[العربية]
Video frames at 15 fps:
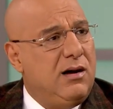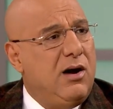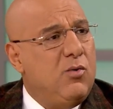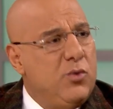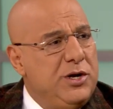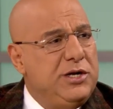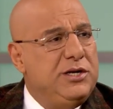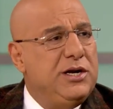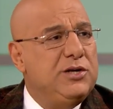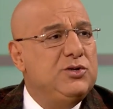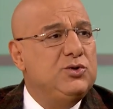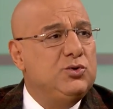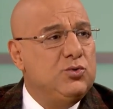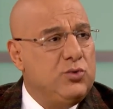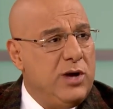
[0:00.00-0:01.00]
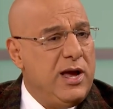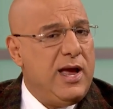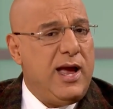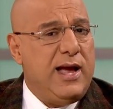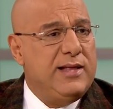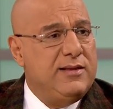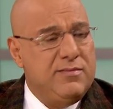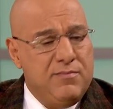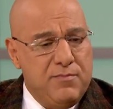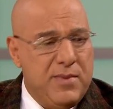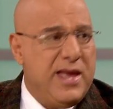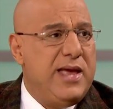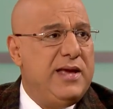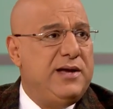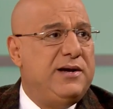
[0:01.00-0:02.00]
قويا شجاعا
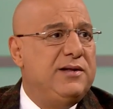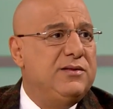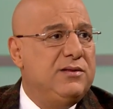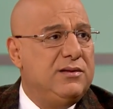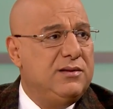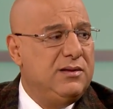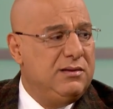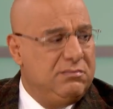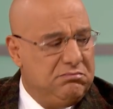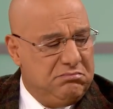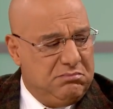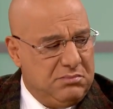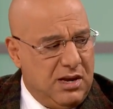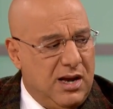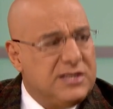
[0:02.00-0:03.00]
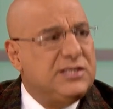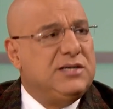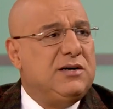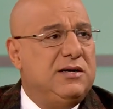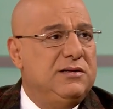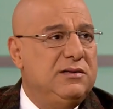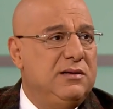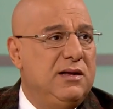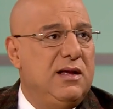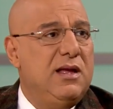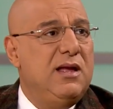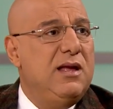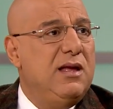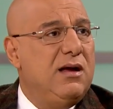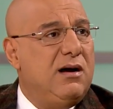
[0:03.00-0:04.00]
ماهرا حذقا
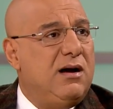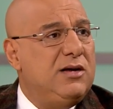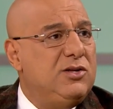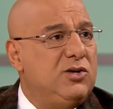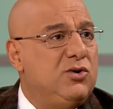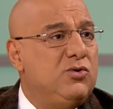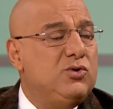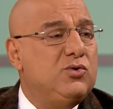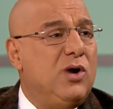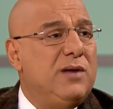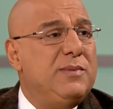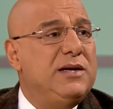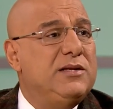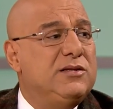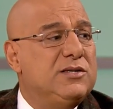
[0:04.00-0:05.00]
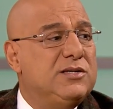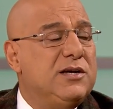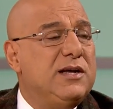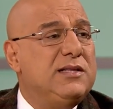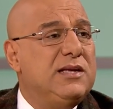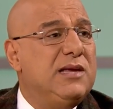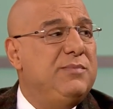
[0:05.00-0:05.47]
قاد الجيوش وعمل انتصارات